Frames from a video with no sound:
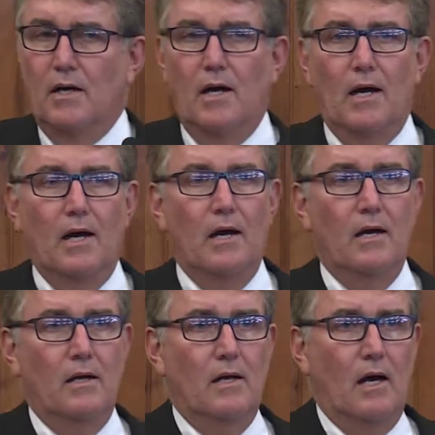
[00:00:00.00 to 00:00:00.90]

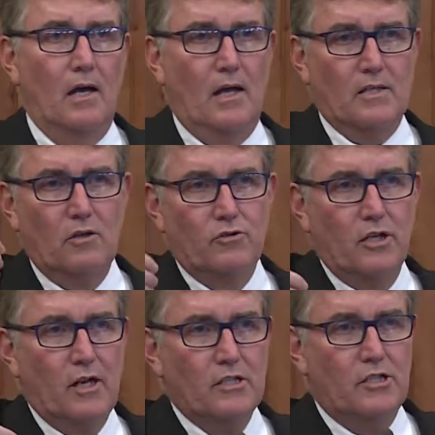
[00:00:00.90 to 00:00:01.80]
a, as
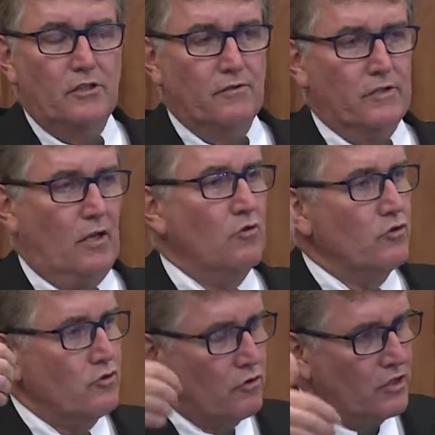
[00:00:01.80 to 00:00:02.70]
alternativas, a
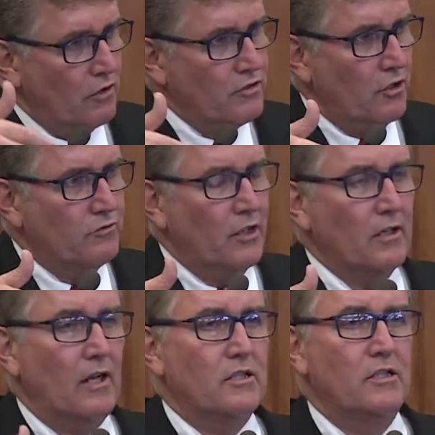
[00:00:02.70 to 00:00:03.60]
construção de
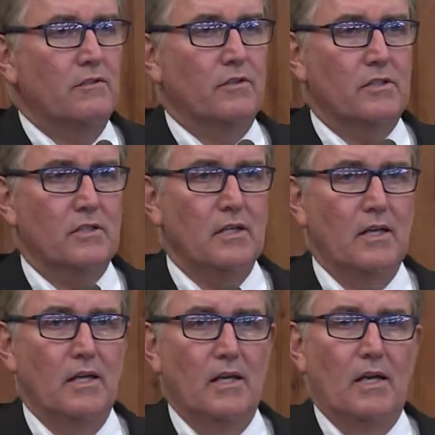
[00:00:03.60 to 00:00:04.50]
alternativas,
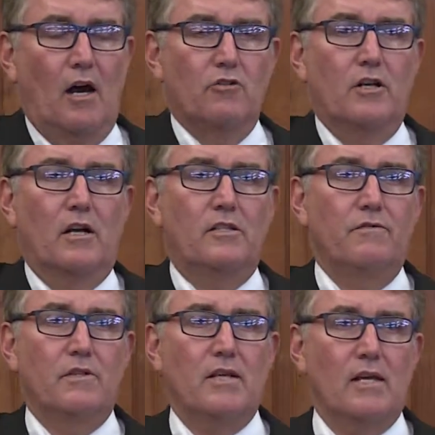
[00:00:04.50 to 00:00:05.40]

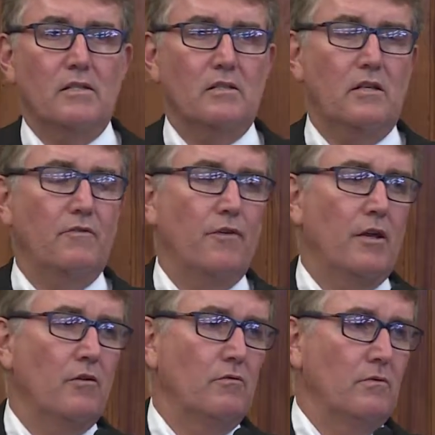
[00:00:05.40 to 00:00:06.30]
alternativas essas que
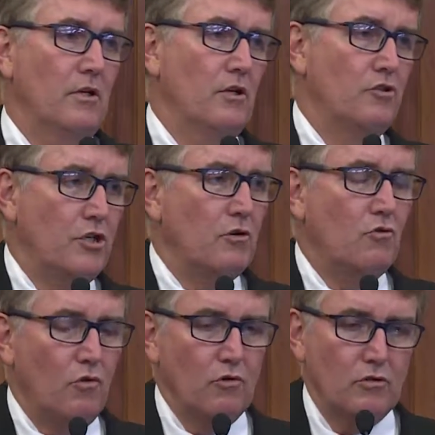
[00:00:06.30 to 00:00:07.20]
venham de
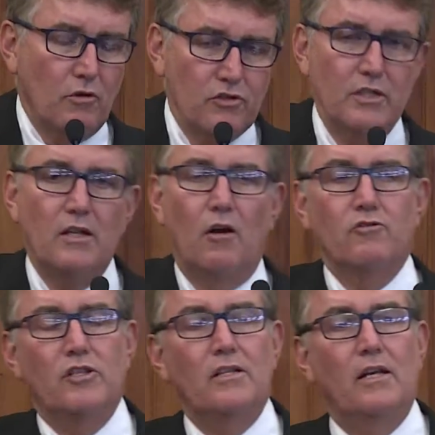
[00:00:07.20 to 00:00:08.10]
encontro aos,
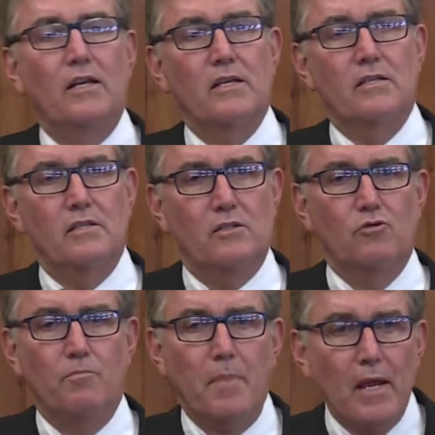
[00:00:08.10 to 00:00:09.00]
aos interesses
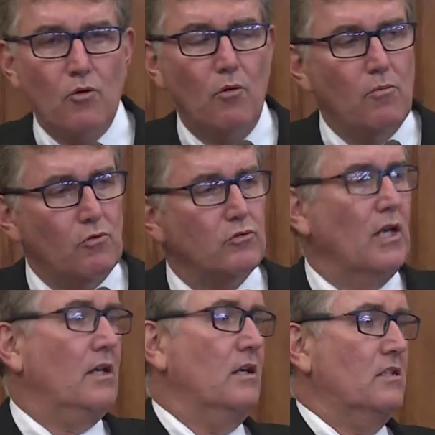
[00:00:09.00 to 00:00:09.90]
do bem comum
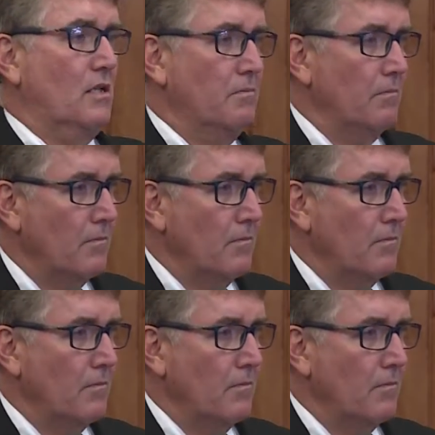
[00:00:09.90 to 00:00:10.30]
daqueles que,